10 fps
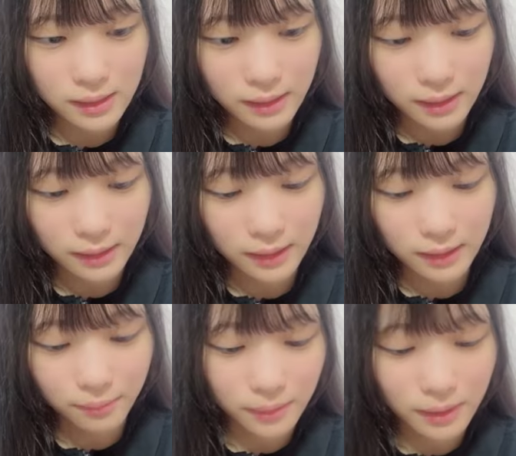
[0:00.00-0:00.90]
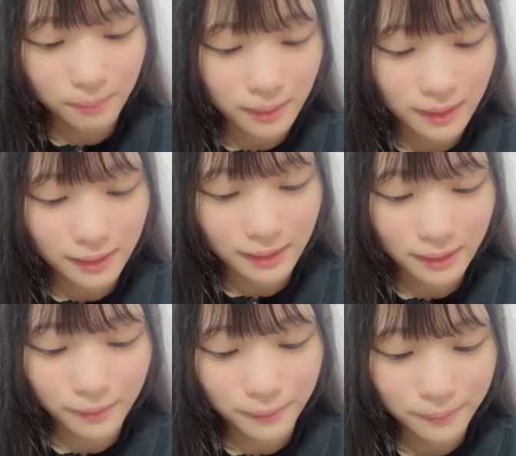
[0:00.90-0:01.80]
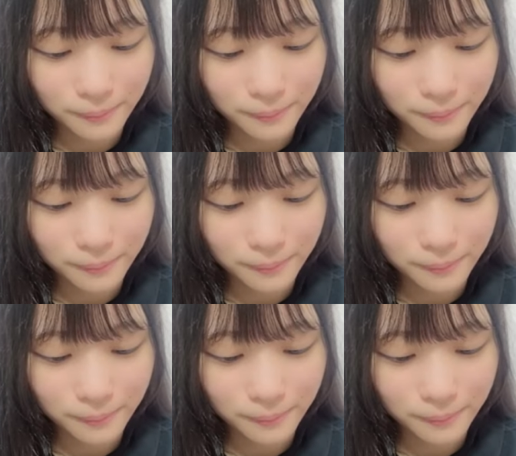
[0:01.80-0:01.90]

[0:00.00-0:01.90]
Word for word: んじゃうかなって思ってやめたんだけど